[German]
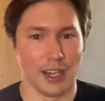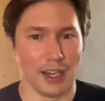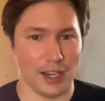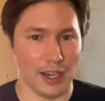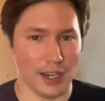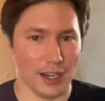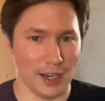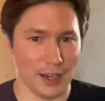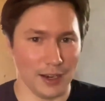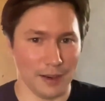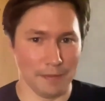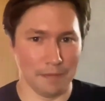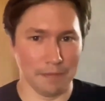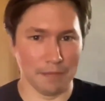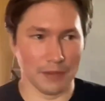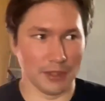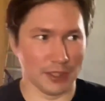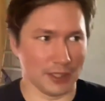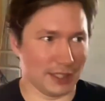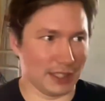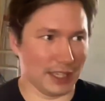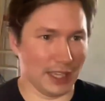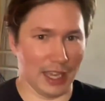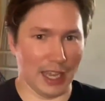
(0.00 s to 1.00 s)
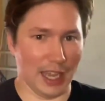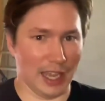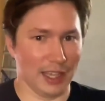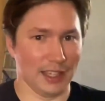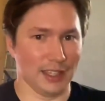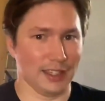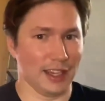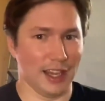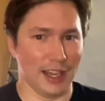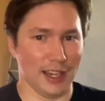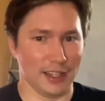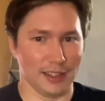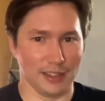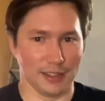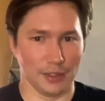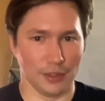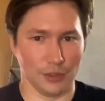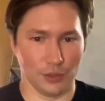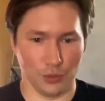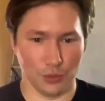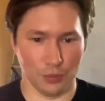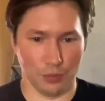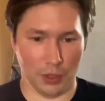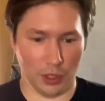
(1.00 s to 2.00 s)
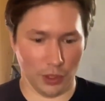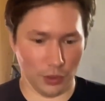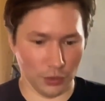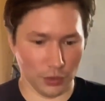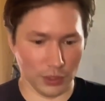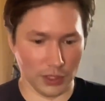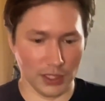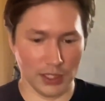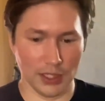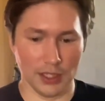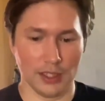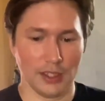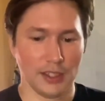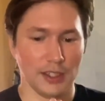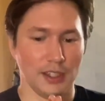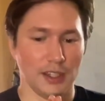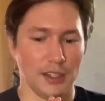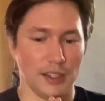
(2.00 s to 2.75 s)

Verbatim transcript: Ähm, es ging echt alles super cool